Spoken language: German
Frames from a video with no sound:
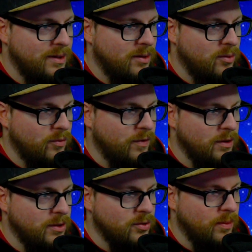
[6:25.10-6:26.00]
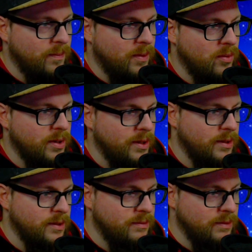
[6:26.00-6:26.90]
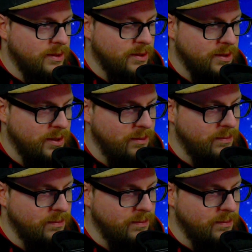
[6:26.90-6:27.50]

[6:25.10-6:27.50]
Oh, volle Truppen. Okay, das wird interessant.